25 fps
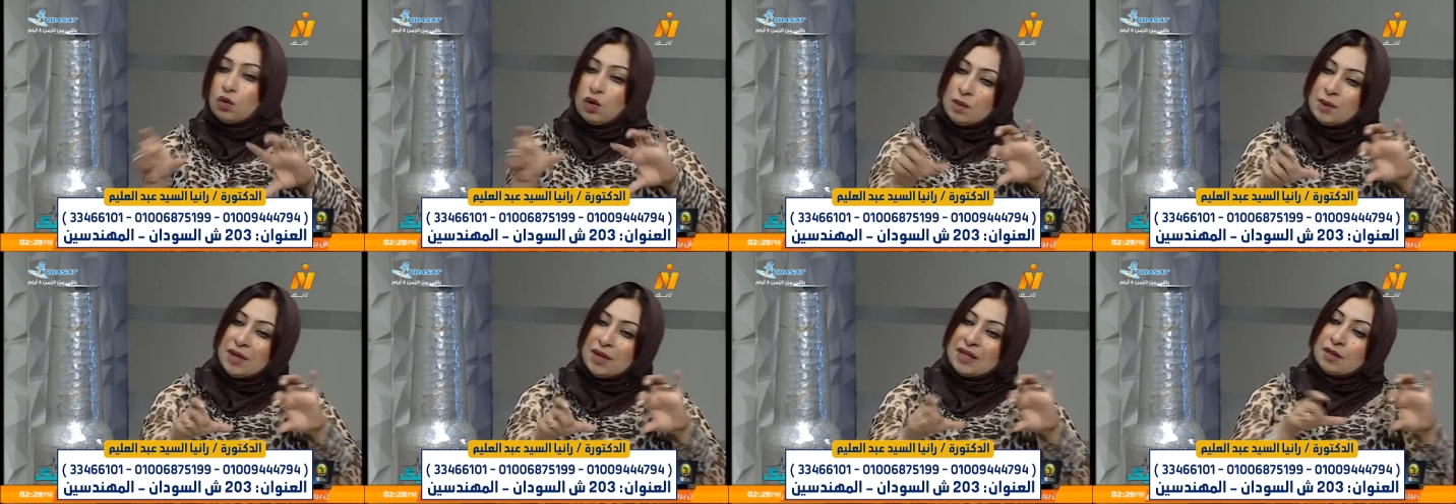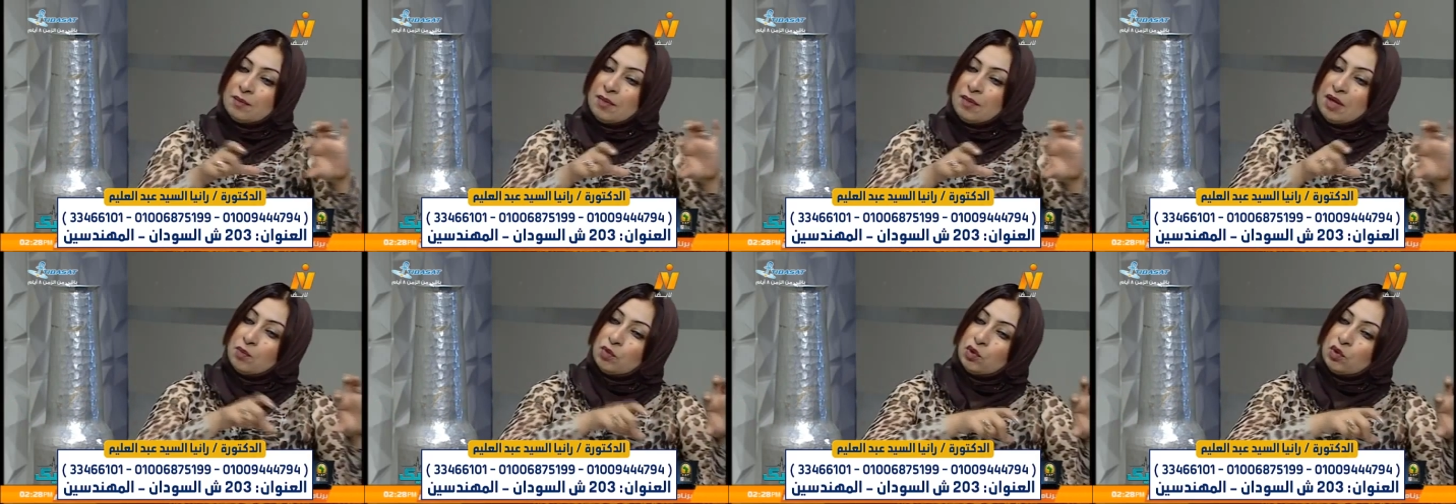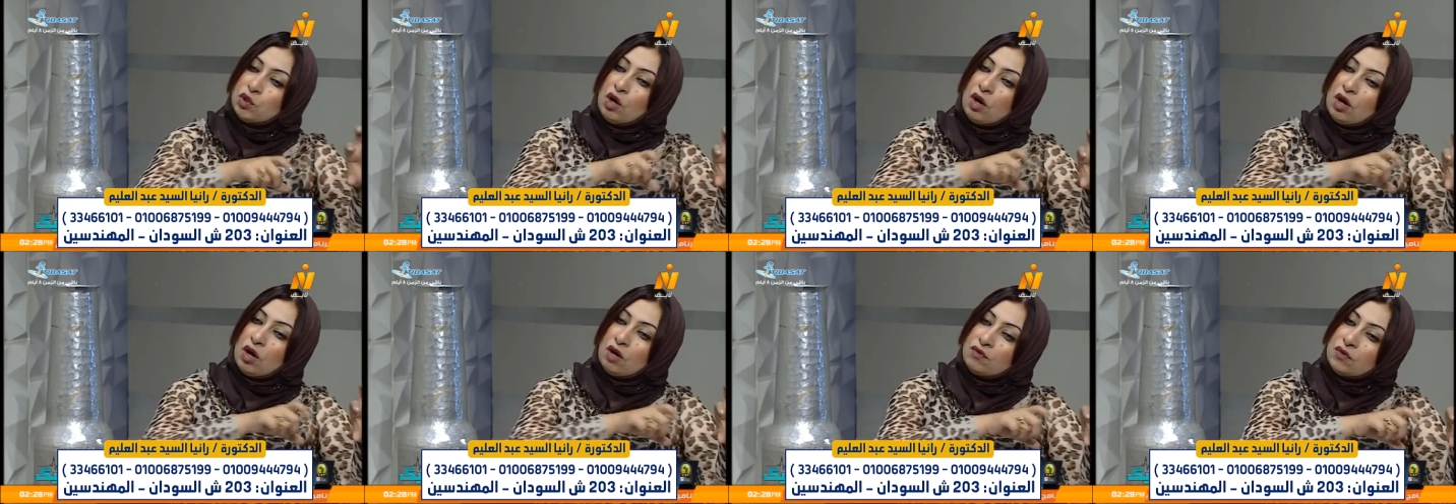عماله
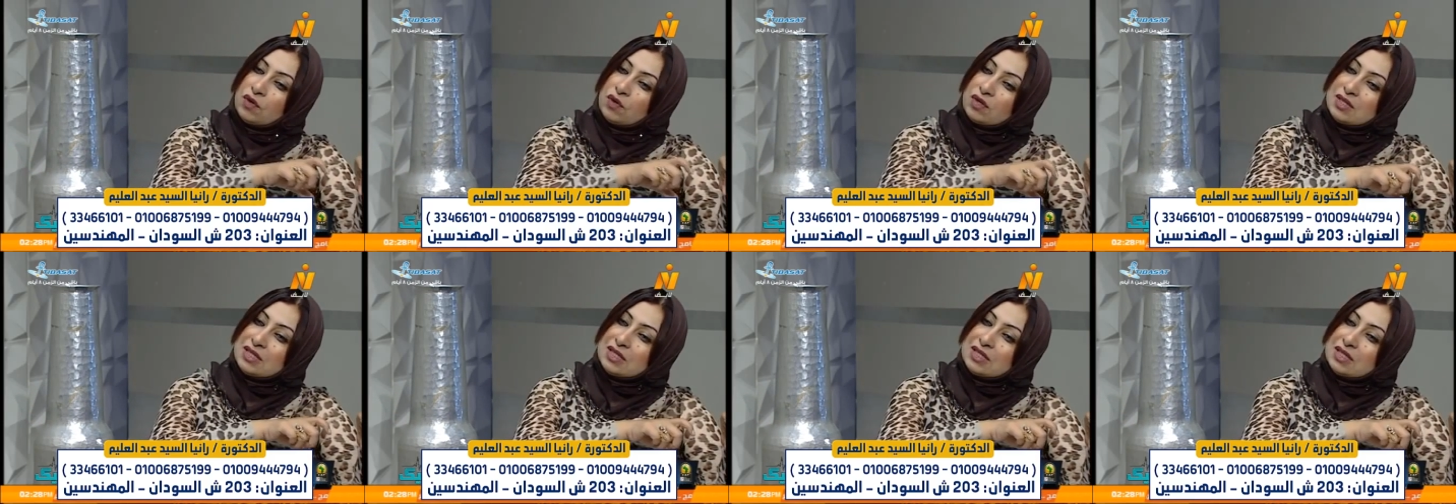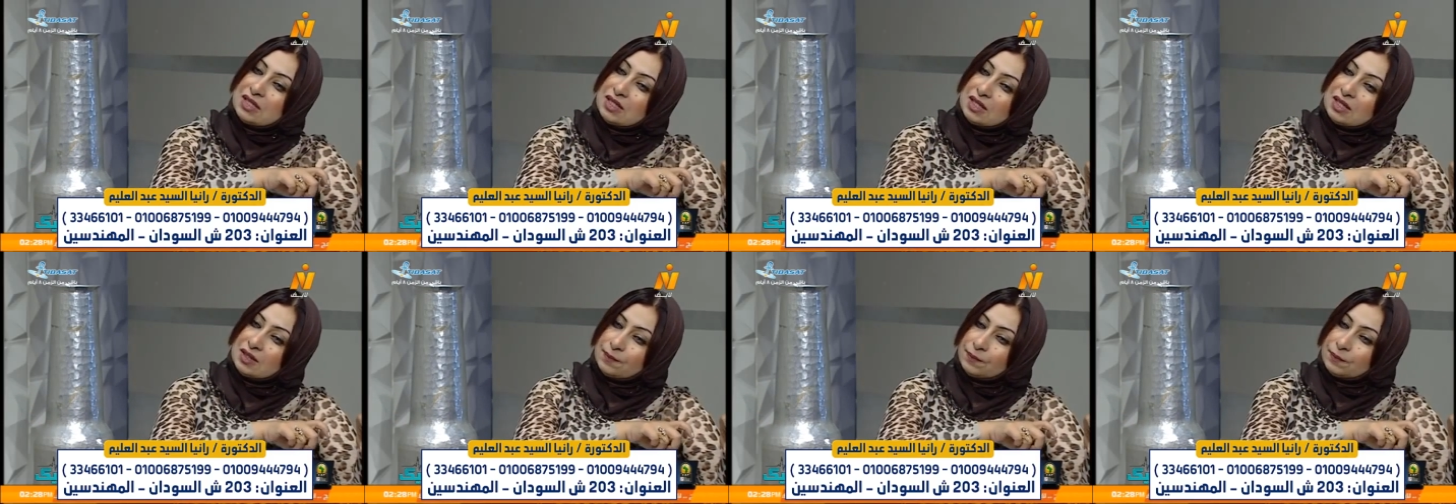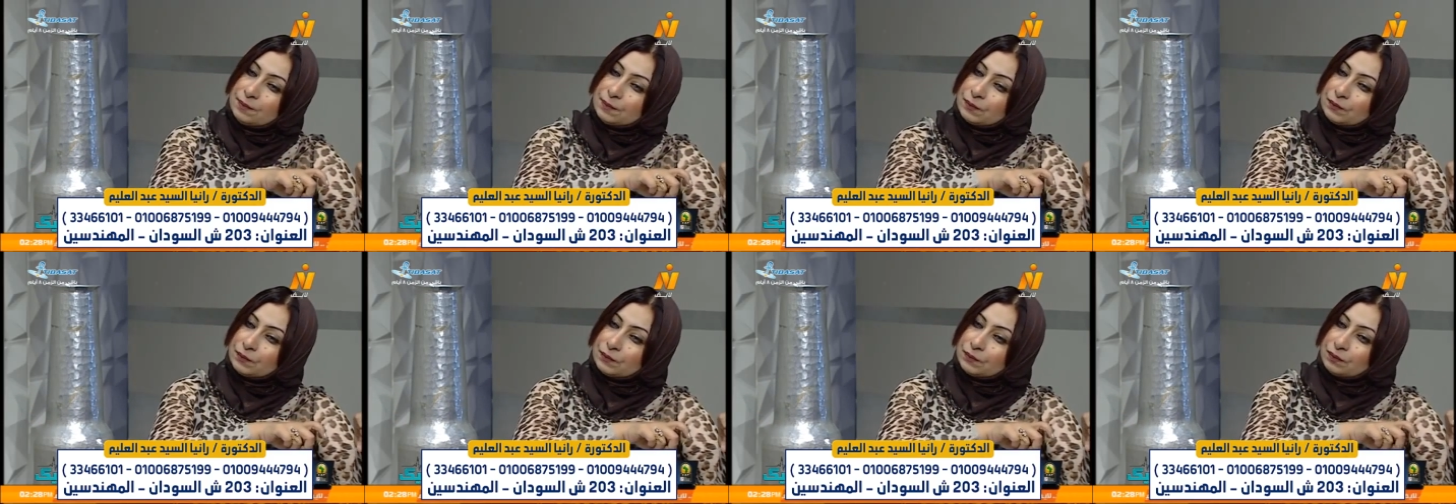تقل
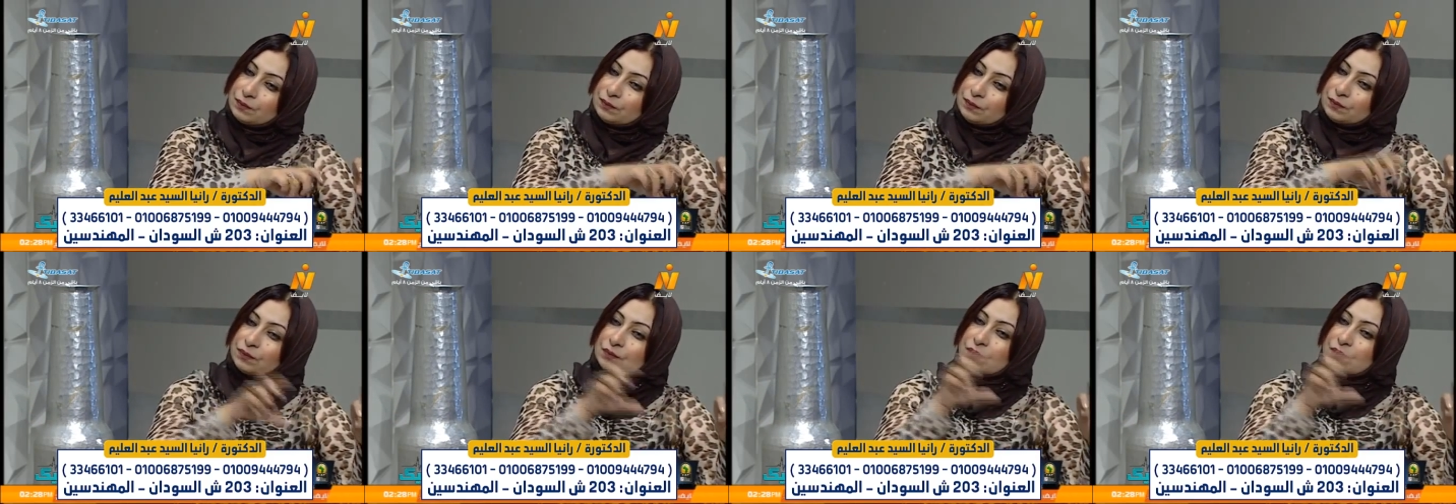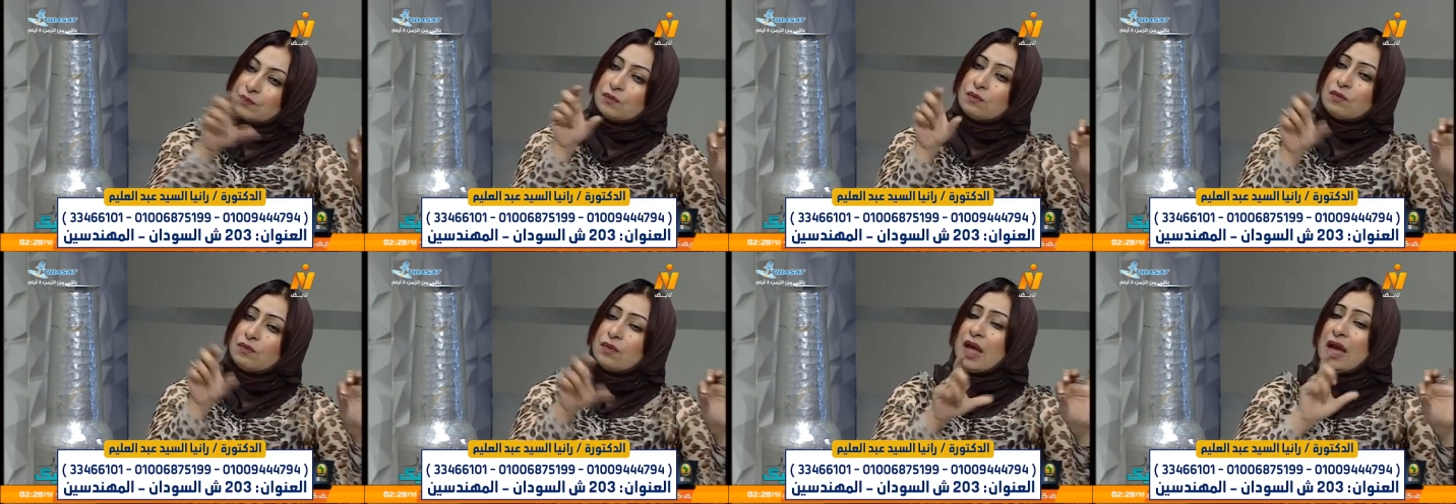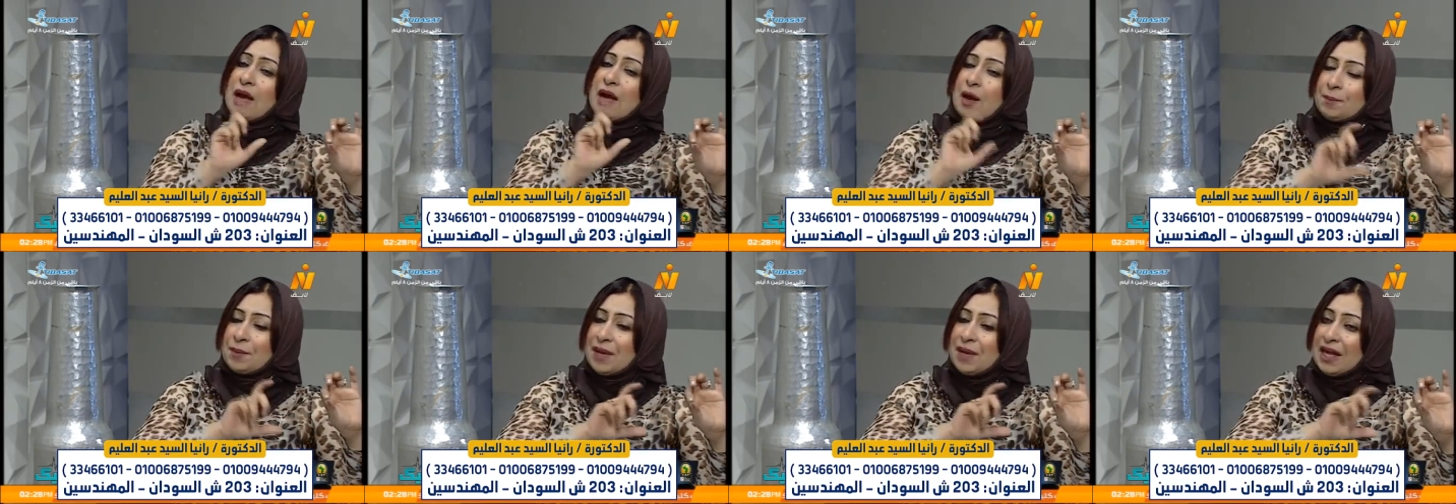يعني فاهمه
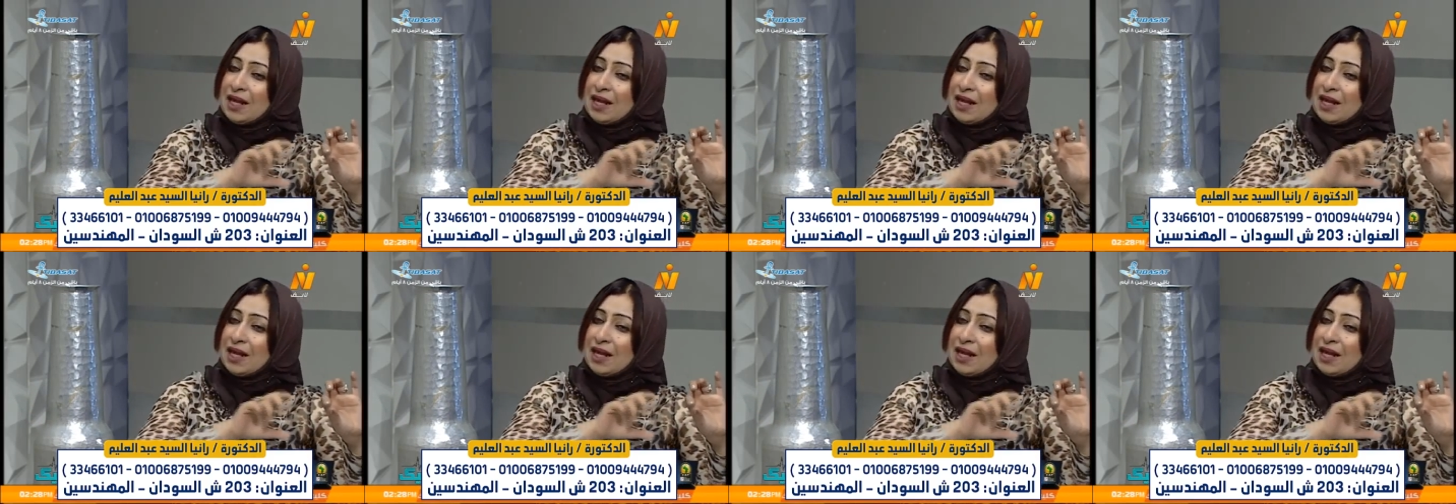قصدي